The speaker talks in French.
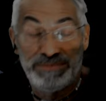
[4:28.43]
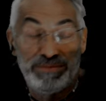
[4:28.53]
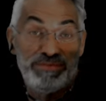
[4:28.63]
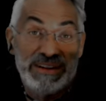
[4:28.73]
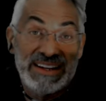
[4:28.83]
qui
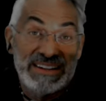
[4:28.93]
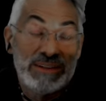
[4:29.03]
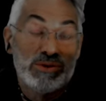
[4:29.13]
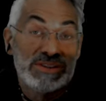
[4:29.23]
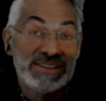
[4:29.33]
peut
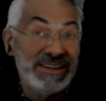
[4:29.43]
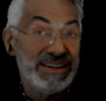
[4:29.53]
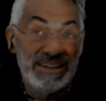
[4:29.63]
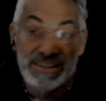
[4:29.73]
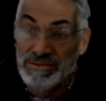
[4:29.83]
peut-être
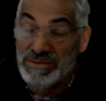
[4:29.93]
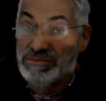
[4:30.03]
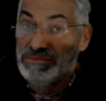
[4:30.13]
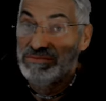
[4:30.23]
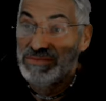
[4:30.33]
annoncer,
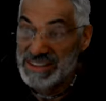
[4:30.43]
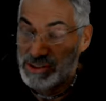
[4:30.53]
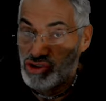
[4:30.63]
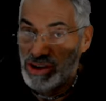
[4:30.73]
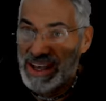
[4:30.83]

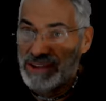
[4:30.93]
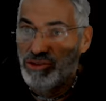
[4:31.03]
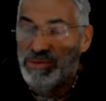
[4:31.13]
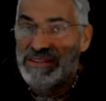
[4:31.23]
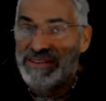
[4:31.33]
si tu
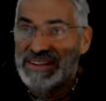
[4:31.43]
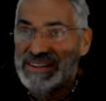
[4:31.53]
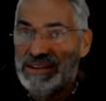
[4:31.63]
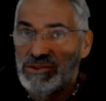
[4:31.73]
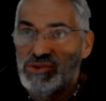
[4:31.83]
regardes
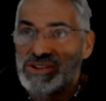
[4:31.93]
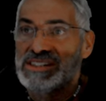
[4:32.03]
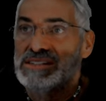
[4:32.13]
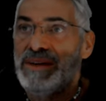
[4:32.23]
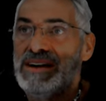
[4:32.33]
2024, tout
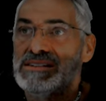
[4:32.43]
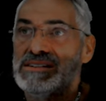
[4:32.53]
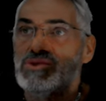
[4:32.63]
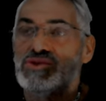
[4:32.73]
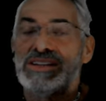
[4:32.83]
ce qui se
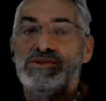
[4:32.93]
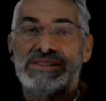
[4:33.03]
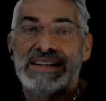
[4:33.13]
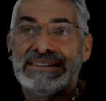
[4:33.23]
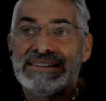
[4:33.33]
passe, tout ce qui
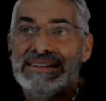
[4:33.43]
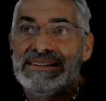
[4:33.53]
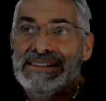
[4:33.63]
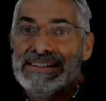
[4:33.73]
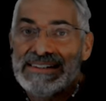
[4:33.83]
nous
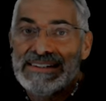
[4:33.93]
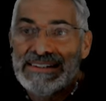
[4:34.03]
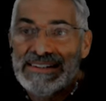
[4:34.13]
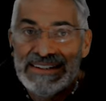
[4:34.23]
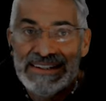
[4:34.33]
attend,
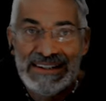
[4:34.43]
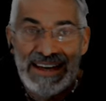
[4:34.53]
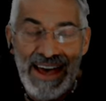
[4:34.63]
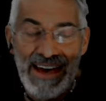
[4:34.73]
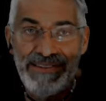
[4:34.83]

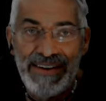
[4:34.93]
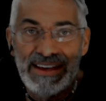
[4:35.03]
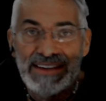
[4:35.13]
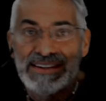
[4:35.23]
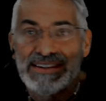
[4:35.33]

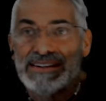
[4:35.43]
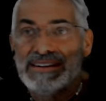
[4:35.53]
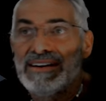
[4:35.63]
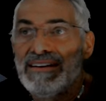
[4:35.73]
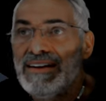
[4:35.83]

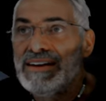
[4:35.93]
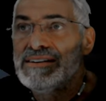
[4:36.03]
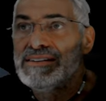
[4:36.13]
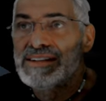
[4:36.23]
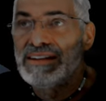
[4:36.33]
avec
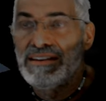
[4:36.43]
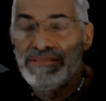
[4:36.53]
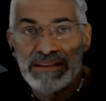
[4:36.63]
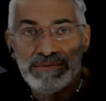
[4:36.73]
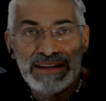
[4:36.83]
cet
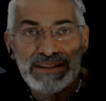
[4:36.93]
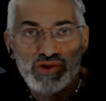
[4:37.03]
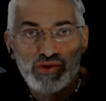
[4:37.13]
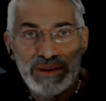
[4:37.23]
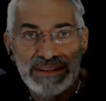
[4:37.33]

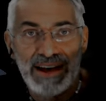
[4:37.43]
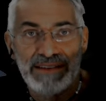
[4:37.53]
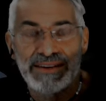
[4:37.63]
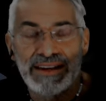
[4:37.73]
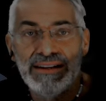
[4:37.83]
événement du 8
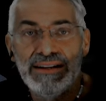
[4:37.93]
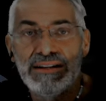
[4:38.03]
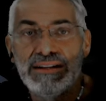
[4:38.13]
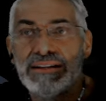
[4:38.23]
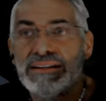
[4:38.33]

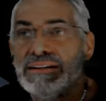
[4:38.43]
avril,